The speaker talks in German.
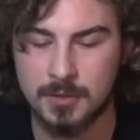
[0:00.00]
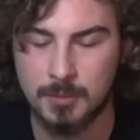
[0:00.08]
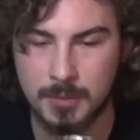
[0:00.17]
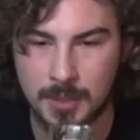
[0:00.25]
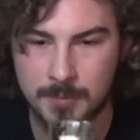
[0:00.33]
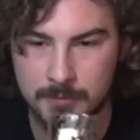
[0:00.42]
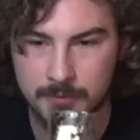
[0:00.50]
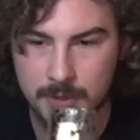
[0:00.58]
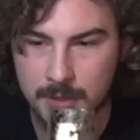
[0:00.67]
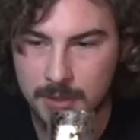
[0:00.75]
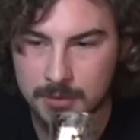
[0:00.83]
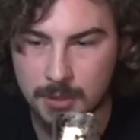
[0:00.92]
Doppelapf
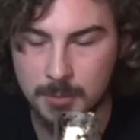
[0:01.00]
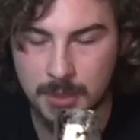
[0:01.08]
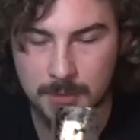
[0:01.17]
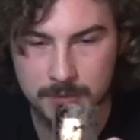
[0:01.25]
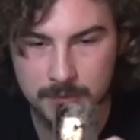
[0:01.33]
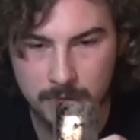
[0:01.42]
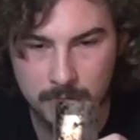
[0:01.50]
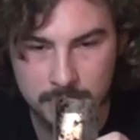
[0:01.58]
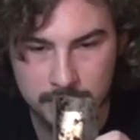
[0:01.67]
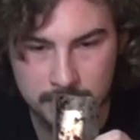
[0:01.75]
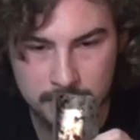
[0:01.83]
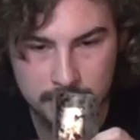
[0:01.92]

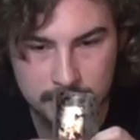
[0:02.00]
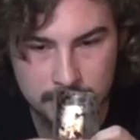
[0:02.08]
Doppelapfelsorten.